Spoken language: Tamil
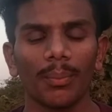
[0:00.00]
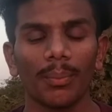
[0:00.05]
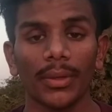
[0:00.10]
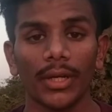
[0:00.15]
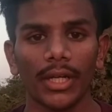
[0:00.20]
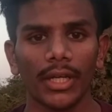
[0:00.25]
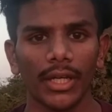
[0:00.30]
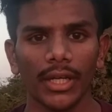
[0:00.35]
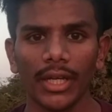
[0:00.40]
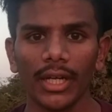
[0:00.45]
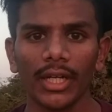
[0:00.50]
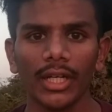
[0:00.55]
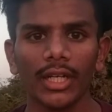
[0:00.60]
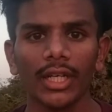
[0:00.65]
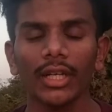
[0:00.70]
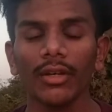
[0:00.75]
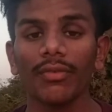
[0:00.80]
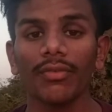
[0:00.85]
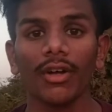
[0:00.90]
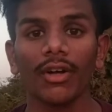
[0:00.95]
பெர்
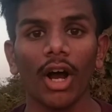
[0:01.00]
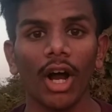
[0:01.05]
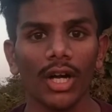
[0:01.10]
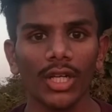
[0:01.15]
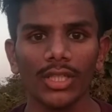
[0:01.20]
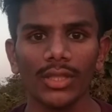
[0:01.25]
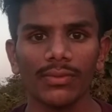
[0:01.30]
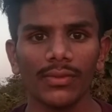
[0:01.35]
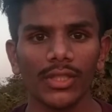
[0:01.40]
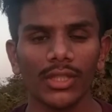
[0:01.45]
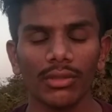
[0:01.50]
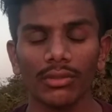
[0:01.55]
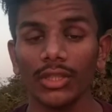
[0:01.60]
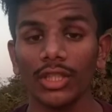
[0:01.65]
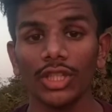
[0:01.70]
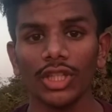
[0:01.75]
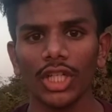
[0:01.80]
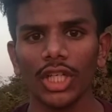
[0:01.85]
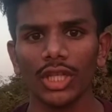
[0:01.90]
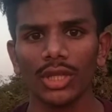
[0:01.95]
இயருக்கு காலேஜ் ஃபீஸ் வந்து
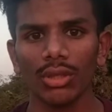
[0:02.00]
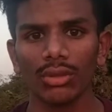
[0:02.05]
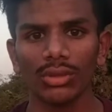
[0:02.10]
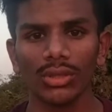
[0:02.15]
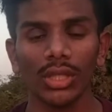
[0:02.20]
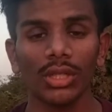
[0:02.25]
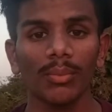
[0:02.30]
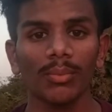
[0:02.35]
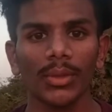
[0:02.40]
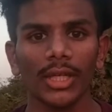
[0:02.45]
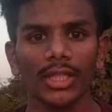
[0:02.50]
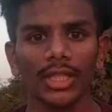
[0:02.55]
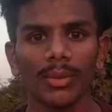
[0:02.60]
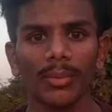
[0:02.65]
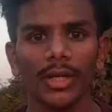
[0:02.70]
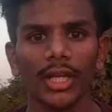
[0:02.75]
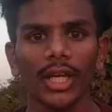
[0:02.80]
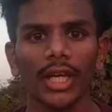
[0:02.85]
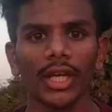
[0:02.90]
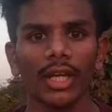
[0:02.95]
த்ரீ தௌசண்ட்
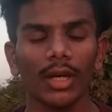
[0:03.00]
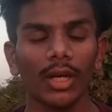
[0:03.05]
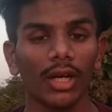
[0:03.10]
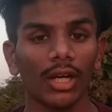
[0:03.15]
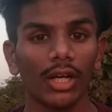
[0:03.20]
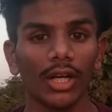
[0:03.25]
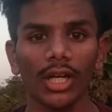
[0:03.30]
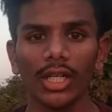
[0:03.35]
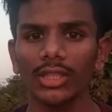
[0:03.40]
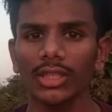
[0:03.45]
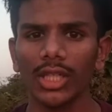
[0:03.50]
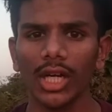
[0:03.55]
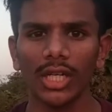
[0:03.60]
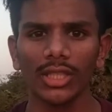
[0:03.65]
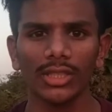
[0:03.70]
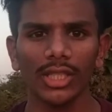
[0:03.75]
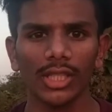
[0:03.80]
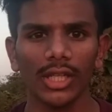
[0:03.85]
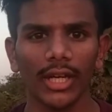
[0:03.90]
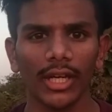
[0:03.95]
மற்றபடி கேர்ள்ஸுக்கு
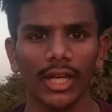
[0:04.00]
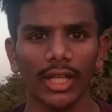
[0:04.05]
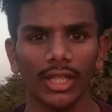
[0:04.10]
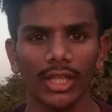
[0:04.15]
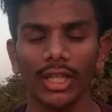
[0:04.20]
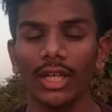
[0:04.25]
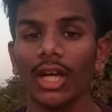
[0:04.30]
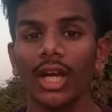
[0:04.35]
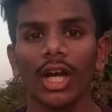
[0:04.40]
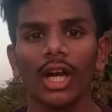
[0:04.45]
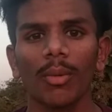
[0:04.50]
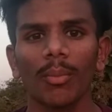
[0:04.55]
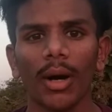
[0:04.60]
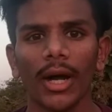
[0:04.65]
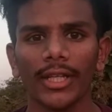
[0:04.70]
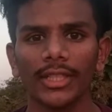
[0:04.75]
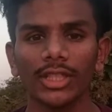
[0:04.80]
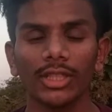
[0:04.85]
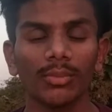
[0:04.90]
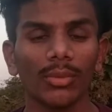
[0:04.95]
ஹாஸ்டல் கிடையாது
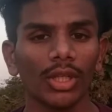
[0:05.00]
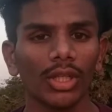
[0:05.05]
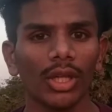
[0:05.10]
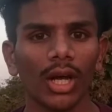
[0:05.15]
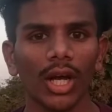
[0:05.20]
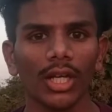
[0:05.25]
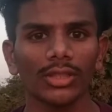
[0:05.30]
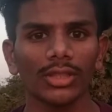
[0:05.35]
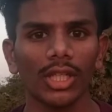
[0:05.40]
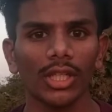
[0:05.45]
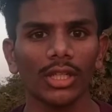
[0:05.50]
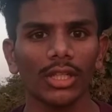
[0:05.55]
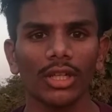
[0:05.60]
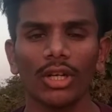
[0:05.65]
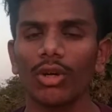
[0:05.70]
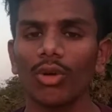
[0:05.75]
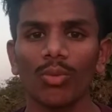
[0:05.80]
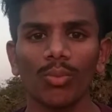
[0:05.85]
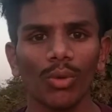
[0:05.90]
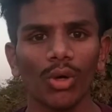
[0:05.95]
பாய்ஸுக்கு மட்டும் தான் ஹாஸ்டல்
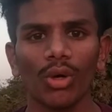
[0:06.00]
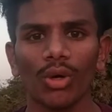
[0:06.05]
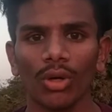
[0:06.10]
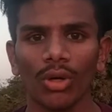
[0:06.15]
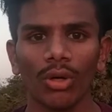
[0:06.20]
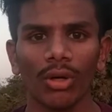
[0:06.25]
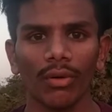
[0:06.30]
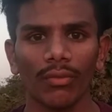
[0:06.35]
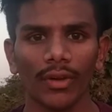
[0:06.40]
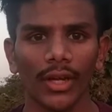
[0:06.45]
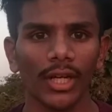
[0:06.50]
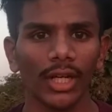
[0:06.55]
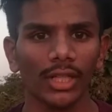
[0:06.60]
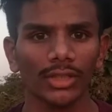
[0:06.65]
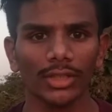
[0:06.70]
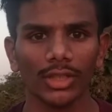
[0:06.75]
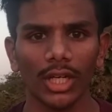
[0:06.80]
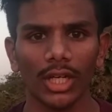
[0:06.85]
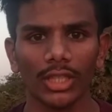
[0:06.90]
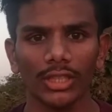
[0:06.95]
இருக்குது கும்பகோணம் ஃபைன்
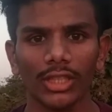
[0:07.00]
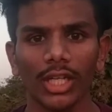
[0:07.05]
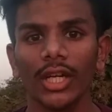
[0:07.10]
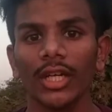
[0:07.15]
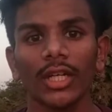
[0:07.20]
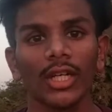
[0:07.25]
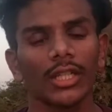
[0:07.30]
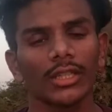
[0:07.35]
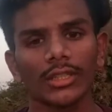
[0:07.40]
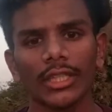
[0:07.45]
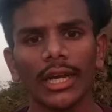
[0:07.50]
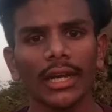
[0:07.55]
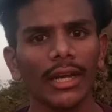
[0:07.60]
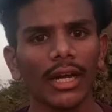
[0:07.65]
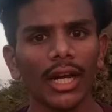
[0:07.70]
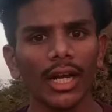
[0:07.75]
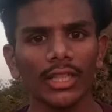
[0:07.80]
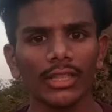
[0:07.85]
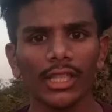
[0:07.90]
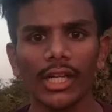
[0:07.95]
ஆர்ட்ஸ் காலேஜில் சென்னை
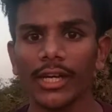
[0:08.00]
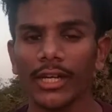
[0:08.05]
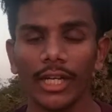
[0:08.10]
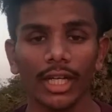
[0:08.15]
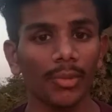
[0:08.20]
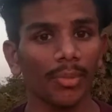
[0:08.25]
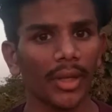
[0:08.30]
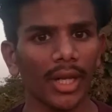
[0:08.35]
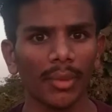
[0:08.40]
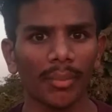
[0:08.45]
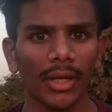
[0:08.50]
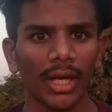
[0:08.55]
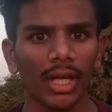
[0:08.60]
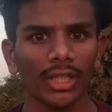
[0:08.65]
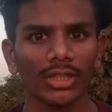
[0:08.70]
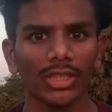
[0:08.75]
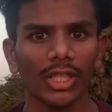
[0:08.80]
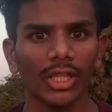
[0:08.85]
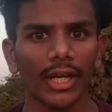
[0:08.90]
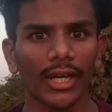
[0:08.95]
காலேஜில் ரெண்டு பேருக்குமே
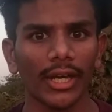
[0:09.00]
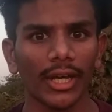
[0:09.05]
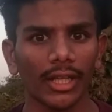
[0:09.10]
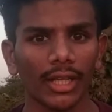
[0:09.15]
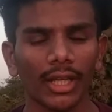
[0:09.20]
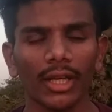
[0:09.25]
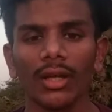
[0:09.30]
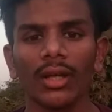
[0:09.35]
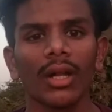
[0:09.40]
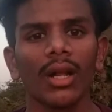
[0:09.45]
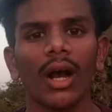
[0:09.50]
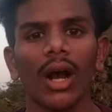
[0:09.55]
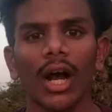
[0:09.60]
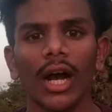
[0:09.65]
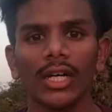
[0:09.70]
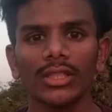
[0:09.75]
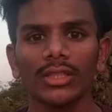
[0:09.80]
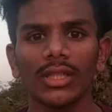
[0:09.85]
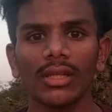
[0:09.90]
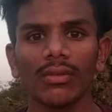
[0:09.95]
ஹாஸ்டல் கிடையாது
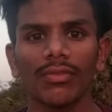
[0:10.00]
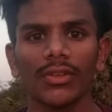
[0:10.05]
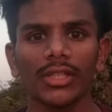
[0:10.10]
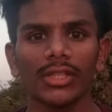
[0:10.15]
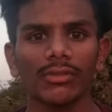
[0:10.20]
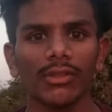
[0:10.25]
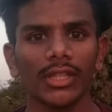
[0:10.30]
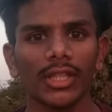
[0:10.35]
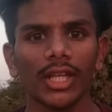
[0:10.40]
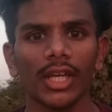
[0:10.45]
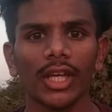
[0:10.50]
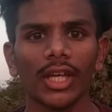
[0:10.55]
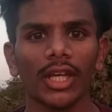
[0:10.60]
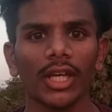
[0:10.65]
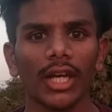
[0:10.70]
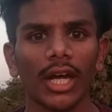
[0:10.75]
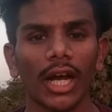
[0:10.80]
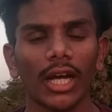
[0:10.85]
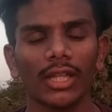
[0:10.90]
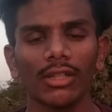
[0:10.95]
ஹாஸ்டல் ஃபீஸ் வந்து
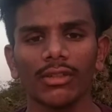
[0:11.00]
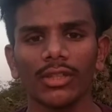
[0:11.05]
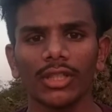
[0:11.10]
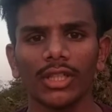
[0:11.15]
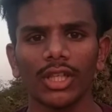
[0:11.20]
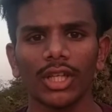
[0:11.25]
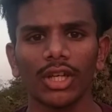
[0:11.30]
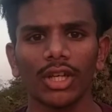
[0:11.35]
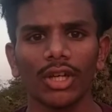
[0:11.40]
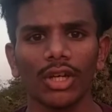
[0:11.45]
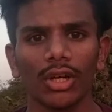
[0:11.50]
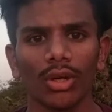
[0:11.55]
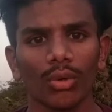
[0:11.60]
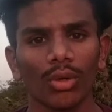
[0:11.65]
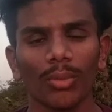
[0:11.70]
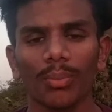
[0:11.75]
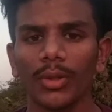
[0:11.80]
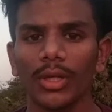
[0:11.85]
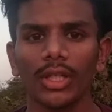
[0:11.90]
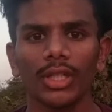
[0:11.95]
அது வந்து
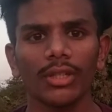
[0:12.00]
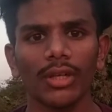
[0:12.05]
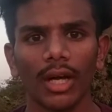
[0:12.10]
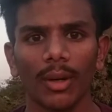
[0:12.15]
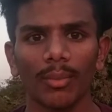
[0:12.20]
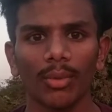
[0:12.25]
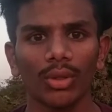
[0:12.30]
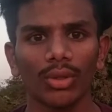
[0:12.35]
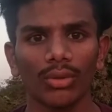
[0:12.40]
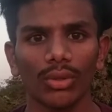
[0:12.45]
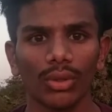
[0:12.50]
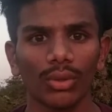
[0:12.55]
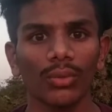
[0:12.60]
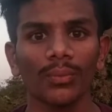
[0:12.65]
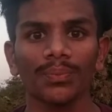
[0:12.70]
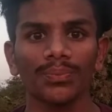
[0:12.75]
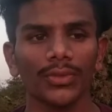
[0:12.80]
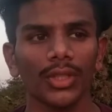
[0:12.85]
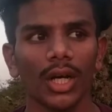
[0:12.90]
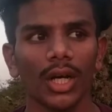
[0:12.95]
குறிப்பிட்டு அமௌண்ட் வரும்
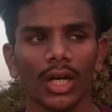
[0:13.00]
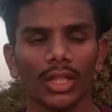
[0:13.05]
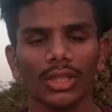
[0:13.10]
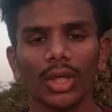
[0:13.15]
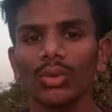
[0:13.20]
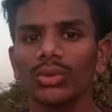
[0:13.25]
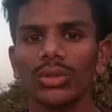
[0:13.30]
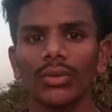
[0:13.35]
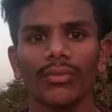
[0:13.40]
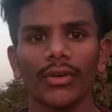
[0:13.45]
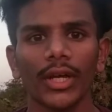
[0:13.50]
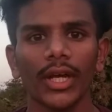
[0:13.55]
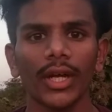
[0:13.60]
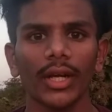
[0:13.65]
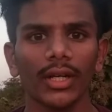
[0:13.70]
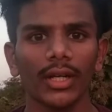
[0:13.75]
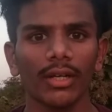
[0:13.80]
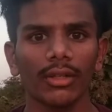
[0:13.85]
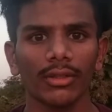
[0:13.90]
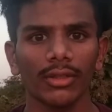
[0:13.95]
தௌசண்ட் ஃபைவ்
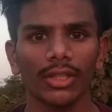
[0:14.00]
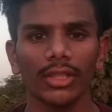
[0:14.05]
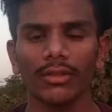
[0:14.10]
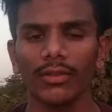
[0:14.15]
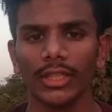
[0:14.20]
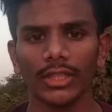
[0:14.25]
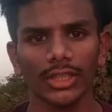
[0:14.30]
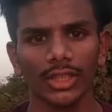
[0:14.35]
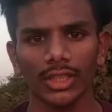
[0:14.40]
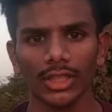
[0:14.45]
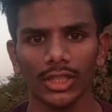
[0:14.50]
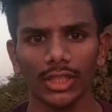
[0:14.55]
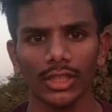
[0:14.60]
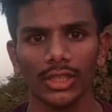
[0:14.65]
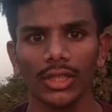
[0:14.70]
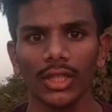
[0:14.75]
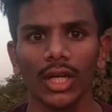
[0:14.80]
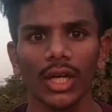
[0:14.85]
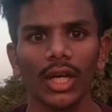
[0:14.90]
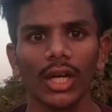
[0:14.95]
ஹண்ட்ரட் வந்து வருஷத்துக்கு
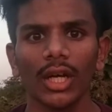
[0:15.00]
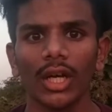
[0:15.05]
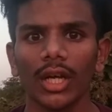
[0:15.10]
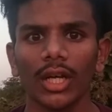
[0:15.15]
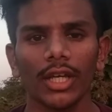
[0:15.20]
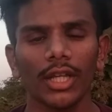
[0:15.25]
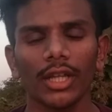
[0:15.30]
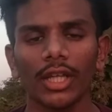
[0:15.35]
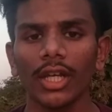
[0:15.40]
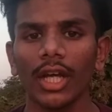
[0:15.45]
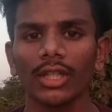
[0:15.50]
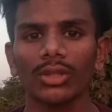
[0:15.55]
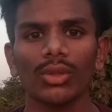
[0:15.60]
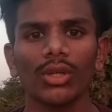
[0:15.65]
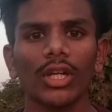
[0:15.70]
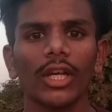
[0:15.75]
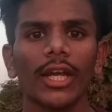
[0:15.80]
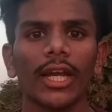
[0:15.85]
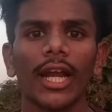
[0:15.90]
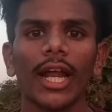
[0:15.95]
இது நான்
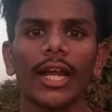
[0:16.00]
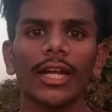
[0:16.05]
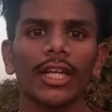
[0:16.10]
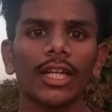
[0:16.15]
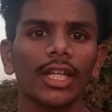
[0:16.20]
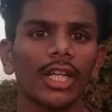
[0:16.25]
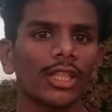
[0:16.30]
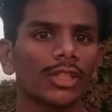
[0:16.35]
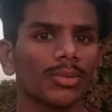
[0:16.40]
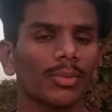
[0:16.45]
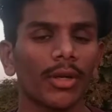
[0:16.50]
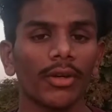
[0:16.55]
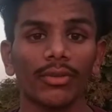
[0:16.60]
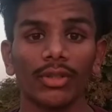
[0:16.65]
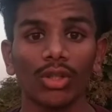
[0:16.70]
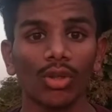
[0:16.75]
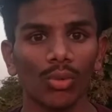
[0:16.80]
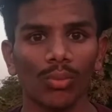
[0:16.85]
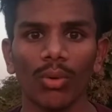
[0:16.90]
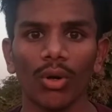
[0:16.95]
சொல்கிற எல்லா டீட்டெயில்ஸுமே
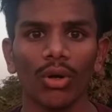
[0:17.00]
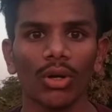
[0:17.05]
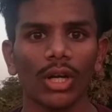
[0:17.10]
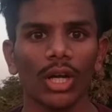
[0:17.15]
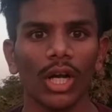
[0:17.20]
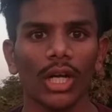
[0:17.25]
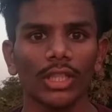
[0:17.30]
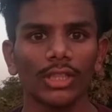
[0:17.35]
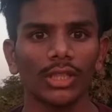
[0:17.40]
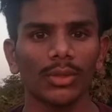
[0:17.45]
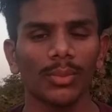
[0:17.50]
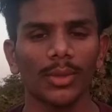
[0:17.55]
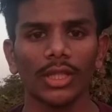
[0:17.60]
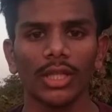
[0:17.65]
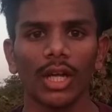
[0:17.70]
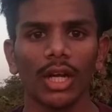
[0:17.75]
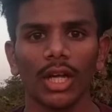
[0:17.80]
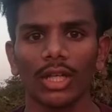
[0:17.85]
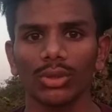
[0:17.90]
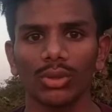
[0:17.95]
வந்து கும்பகோணம் காலேஜ் பற்றி
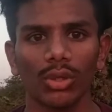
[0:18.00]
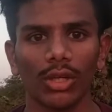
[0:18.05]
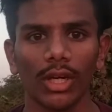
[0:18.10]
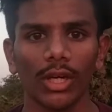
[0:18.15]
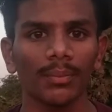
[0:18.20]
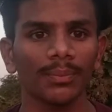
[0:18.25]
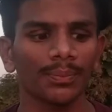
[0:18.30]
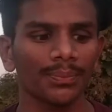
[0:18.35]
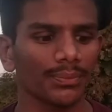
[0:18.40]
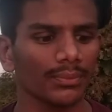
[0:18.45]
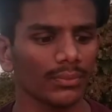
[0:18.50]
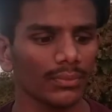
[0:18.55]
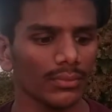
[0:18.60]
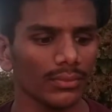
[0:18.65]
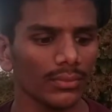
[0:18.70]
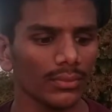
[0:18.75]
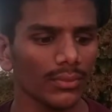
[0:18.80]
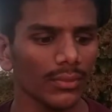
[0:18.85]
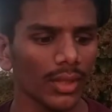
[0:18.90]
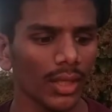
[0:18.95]
தான் நான் சொல்கிறேன்
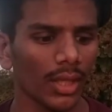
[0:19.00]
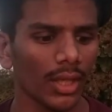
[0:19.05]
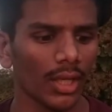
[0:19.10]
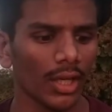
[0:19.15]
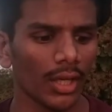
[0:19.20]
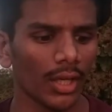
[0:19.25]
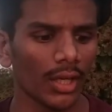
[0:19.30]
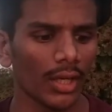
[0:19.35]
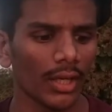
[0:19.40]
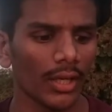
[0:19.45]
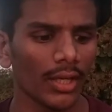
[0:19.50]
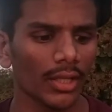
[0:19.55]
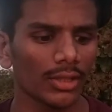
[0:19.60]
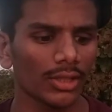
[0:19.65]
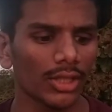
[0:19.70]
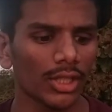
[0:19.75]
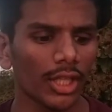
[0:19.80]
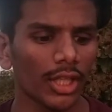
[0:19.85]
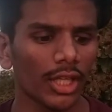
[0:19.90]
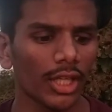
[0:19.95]

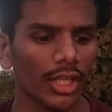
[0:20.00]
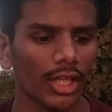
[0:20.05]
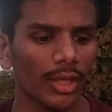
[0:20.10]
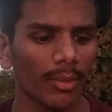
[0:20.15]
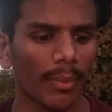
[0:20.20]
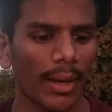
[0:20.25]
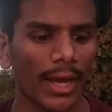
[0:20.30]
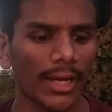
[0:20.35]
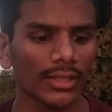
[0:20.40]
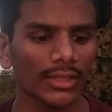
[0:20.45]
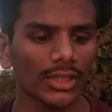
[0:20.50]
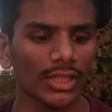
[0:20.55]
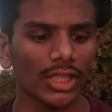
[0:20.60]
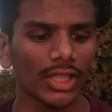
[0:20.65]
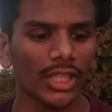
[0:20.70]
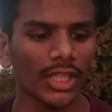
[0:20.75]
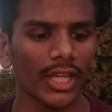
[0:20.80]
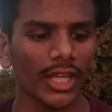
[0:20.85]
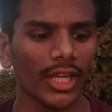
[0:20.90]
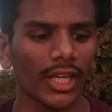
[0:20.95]
நெக்ஸ்ட்டு மேக்ஸு
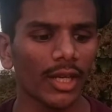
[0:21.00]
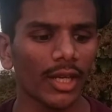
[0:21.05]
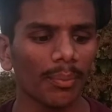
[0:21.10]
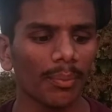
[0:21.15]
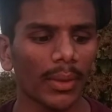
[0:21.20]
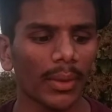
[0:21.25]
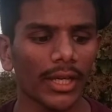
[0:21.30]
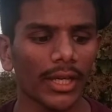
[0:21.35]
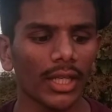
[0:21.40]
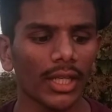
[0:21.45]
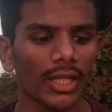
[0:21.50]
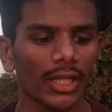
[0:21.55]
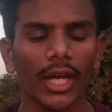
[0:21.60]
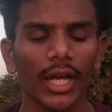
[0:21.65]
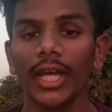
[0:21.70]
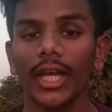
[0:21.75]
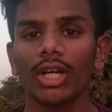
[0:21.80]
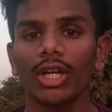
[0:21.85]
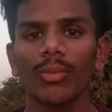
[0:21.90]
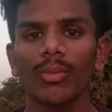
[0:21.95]
தியரி
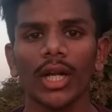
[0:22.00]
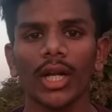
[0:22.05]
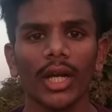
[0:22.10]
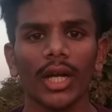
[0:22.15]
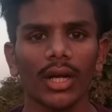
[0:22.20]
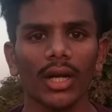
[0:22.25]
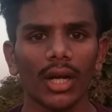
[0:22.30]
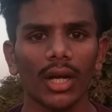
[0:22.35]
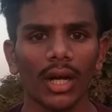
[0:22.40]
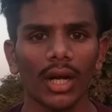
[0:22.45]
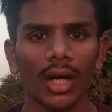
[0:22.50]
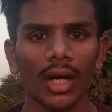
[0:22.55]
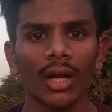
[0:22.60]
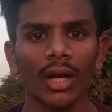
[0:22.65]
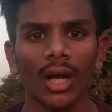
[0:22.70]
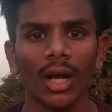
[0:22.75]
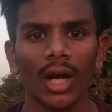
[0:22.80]
படிக்கிறதெல்லாம் இருக்குமான்னு கேட்டிருக்காங்க